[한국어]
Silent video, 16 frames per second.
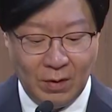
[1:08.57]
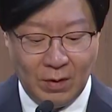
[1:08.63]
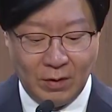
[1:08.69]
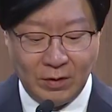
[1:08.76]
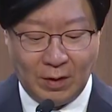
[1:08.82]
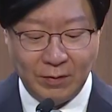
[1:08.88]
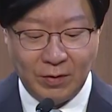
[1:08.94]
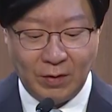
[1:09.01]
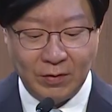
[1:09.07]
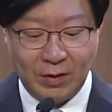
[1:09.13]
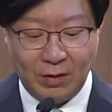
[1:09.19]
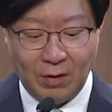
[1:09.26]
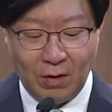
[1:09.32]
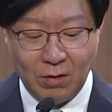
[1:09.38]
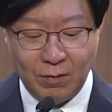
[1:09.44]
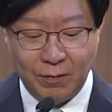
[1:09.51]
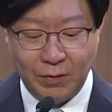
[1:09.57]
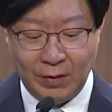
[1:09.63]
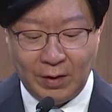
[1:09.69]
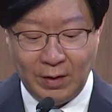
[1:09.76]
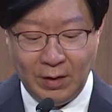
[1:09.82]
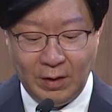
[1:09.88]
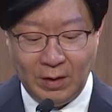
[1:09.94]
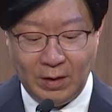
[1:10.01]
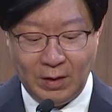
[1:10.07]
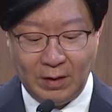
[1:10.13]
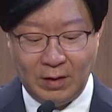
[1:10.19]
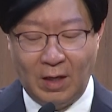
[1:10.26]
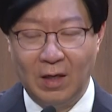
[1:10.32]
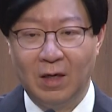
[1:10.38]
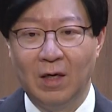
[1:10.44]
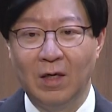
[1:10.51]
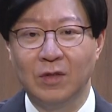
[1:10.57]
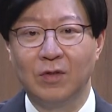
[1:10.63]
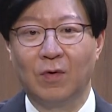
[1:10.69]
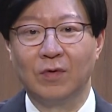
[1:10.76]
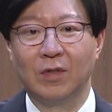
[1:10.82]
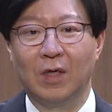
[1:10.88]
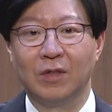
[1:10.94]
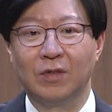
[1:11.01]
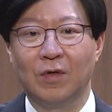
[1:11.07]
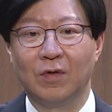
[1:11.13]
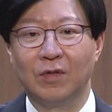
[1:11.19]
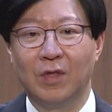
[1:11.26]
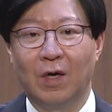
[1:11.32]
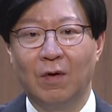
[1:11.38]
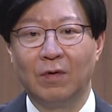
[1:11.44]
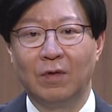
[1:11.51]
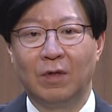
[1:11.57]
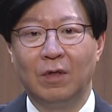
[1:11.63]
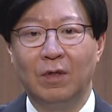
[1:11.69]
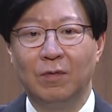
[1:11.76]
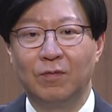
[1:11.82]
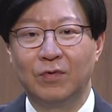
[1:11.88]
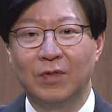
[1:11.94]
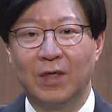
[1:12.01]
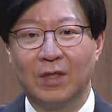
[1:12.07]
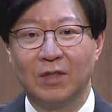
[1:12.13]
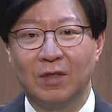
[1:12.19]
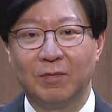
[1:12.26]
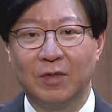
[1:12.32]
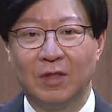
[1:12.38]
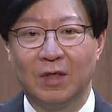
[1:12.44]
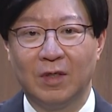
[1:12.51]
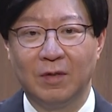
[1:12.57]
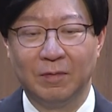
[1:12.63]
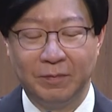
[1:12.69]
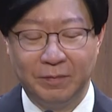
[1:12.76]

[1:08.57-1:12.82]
참석자 여러분의 다양한 정책적 제언을 부탁드립니다.